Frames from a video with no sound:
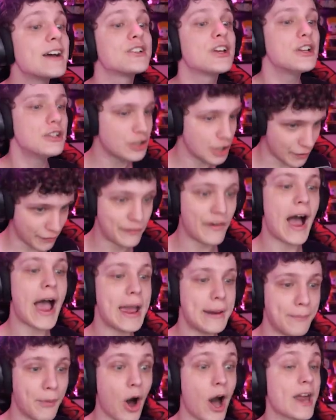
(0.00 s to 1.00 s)
a gente
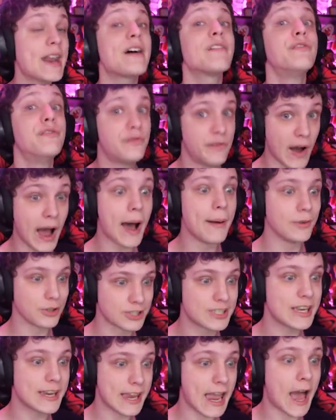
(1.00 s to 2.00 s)
vai embora. Vamos
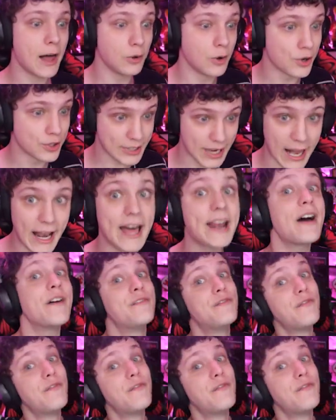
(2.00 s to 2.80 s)
seguir a luz, galera.